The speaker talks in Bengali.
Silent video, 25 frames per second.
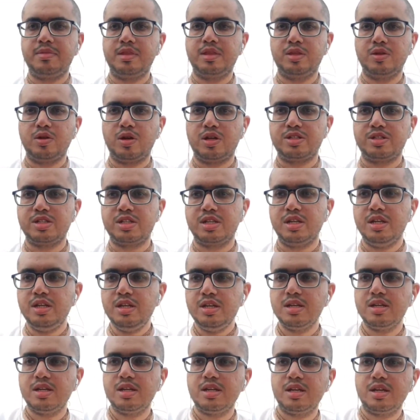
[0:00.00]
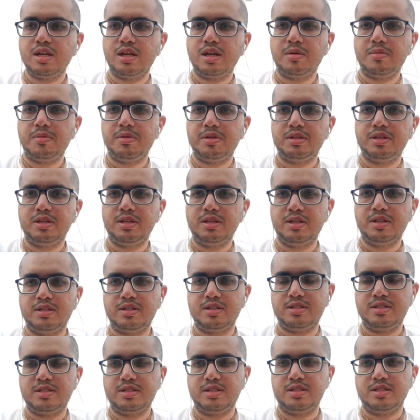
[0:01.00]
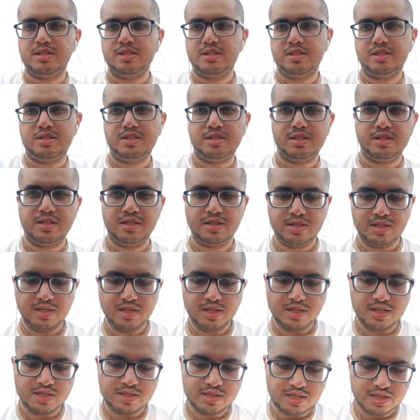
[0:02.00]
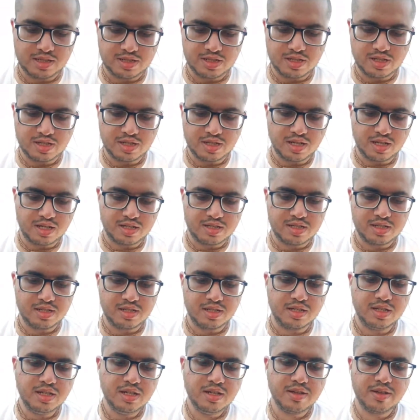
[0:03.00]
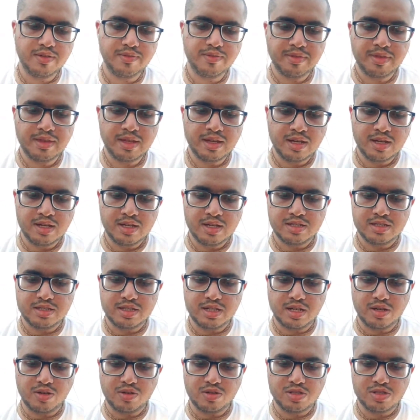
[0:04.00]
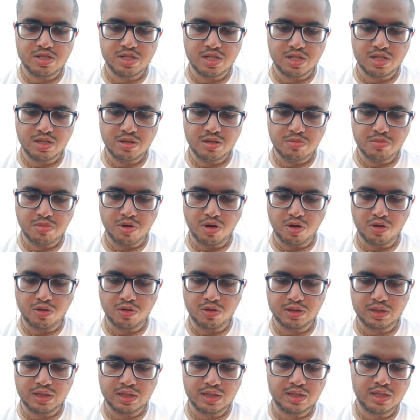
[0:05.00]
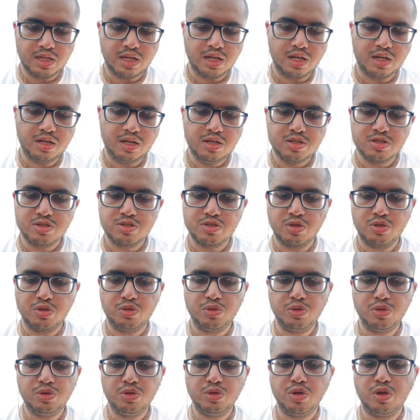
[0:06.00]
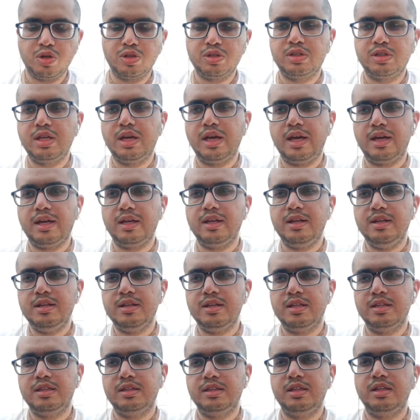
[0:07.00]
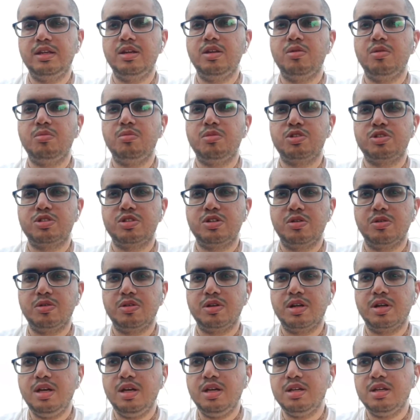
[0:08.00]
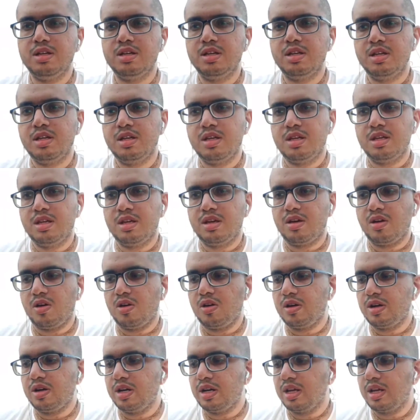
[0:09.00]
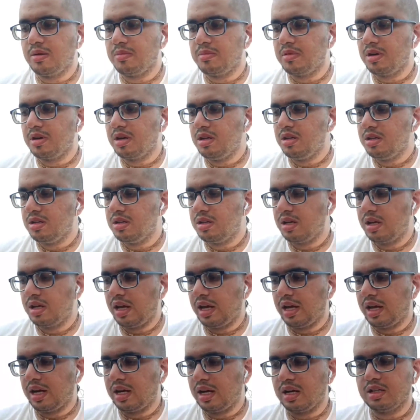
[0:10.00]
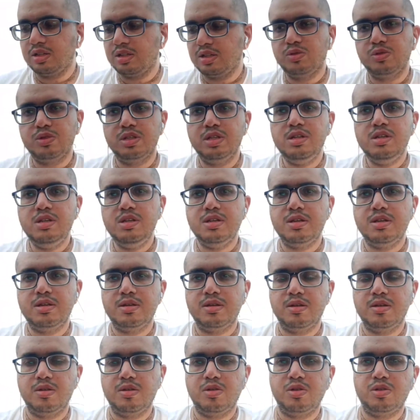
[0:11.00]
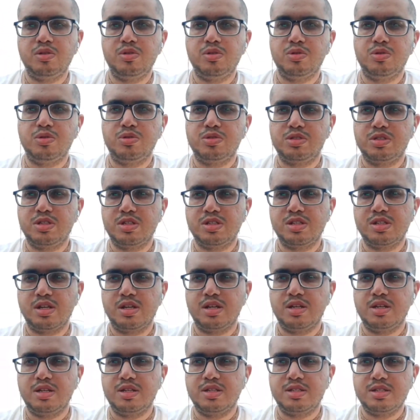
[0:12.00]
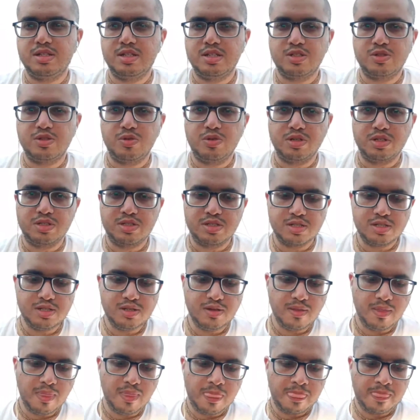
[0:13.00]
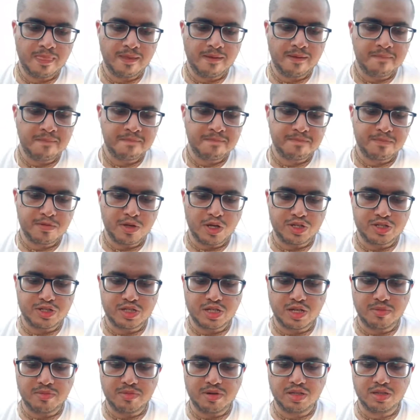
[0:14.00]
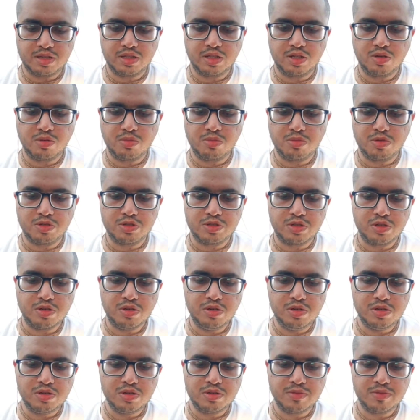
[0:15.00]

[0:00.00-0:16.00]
তো আজকে আমাদের যে সেশনটা আছে সেটা হচ্ছে ভগবদ্গীতার চতুর্থ অধ্যায়ের তিন নম্বর শ্লোকটা অলরেডি আমরা এক আর দুই গত সেশনে শেষ করেছি তো আজকে আমরা তিন নম্বর শ্লোক